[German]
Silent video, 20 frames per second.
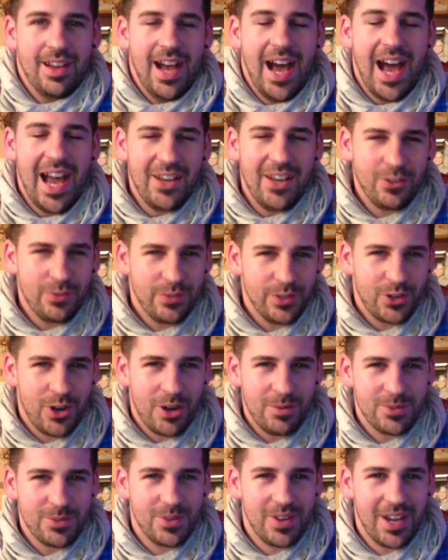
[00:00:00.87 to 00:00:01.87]
Hi und
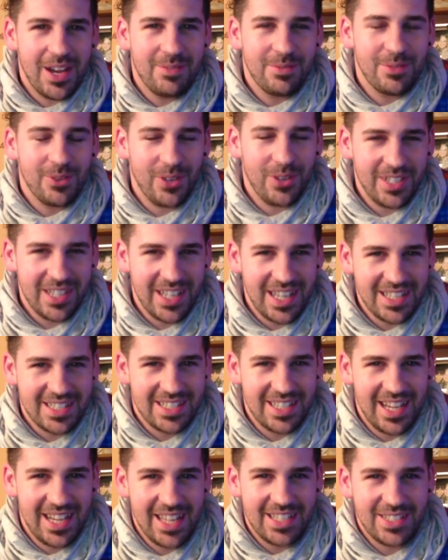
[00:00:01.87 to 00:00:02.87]
willkommen zu einem neuen
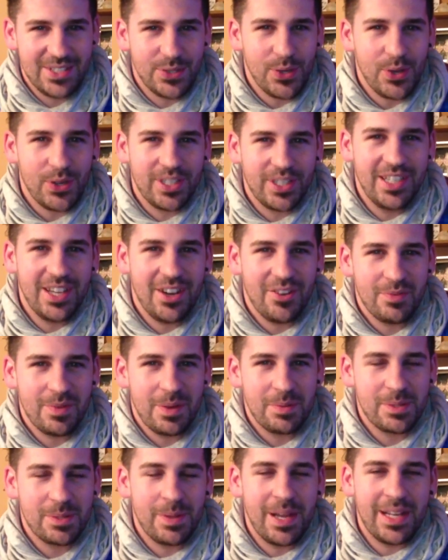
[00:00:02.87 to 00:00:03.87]
DSDS-Talk hier auf
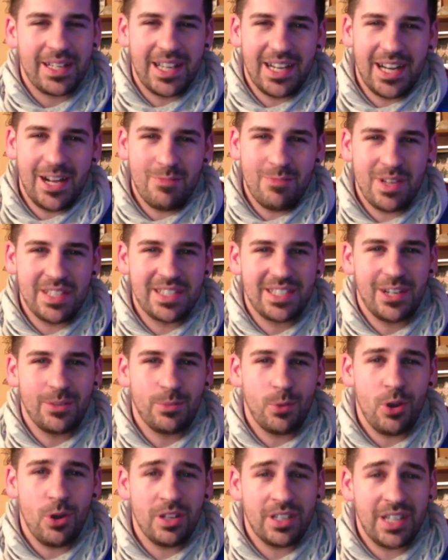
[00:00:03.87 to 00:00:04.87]
meinem zweiten Kanal Bastian
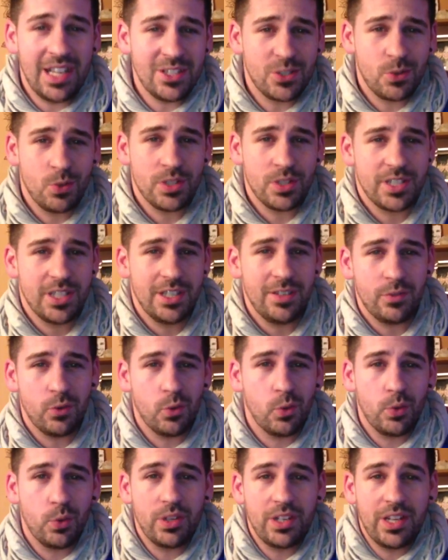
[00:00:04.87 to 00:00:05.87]
Moll. Ganz kurze
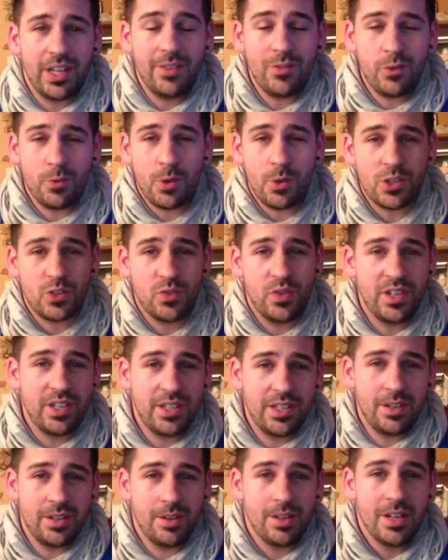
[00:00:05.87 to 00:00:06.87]
Info, in der Infobox findet
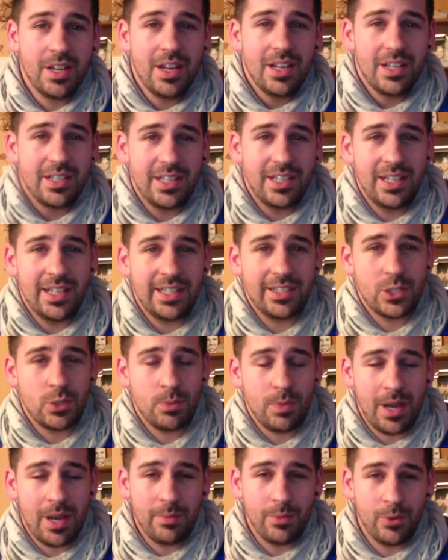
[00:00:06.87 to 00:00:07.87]
ihr den Link zu
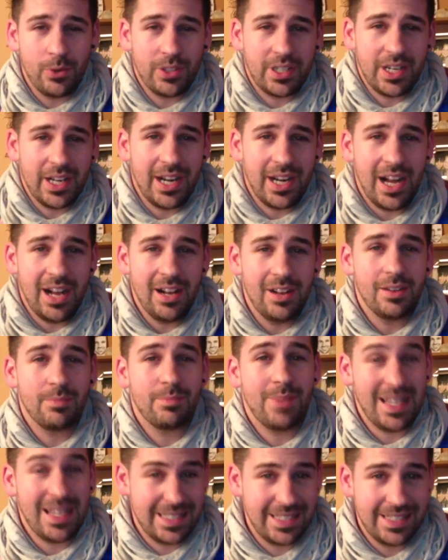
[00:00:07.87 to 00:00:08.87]
meinem neuen Kanal
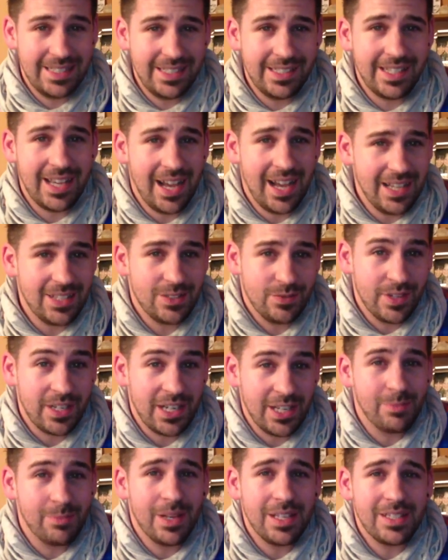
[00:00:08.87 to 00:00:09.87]
Basti, der heißt
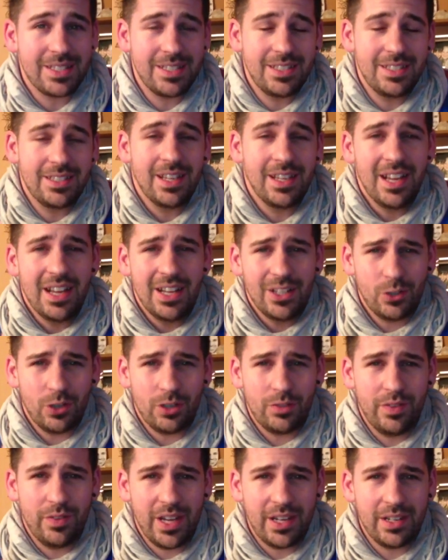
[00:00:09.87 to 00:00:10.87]
wirklich Basti.
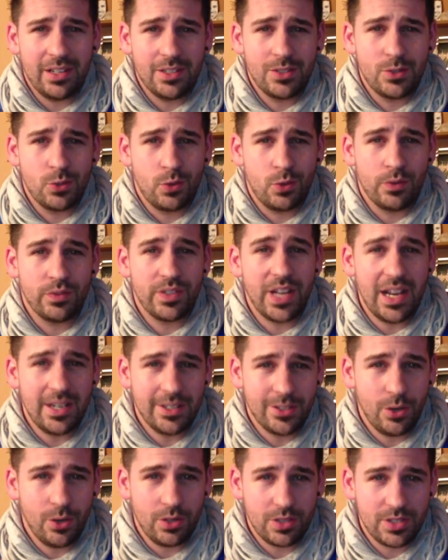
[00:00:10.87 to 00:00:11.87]
Dort werden in Zukunft
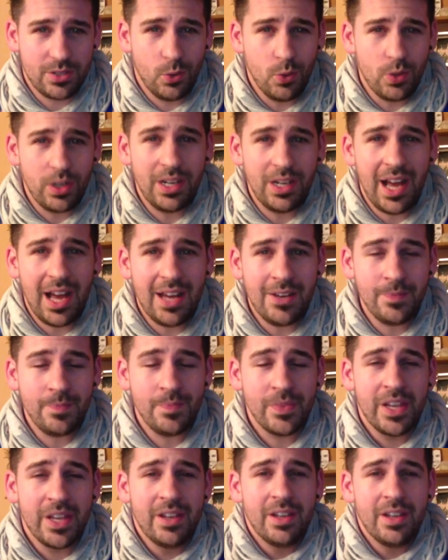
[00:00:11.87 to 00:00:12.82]
alle Talks hochgeladen.